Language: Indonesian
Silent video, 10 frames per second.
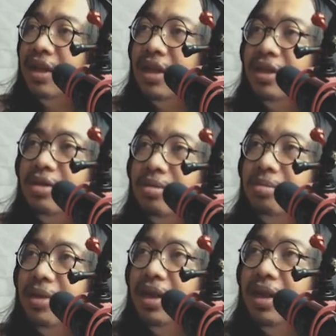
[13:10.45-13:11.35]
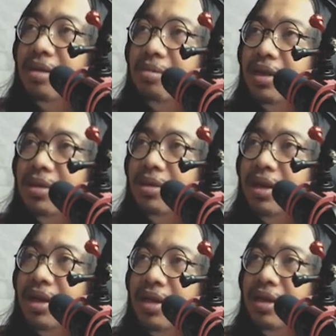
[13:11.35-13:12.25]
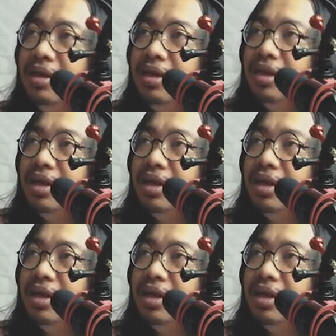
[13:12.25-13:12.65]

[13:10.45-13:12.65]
saya akan coba masukkan di